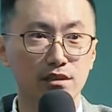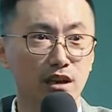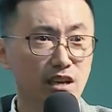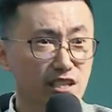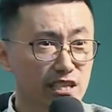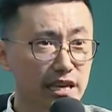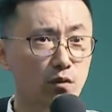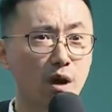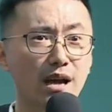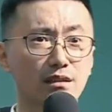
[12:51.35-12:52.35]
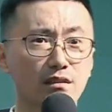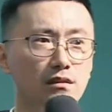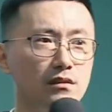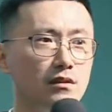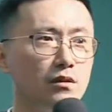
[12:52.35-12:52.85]
一千万。
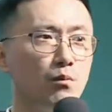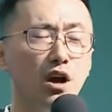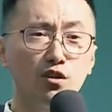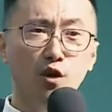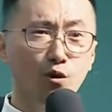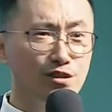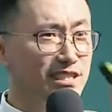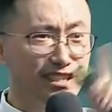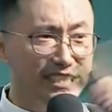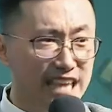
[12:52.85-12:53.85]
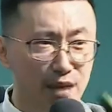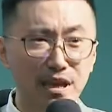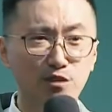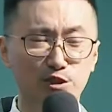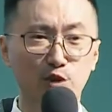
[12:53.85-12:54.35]
不过公司今天没
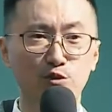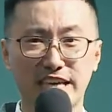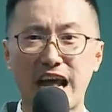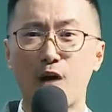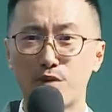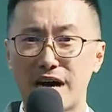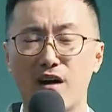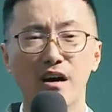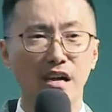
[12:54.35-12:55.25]
有收钱，好不好？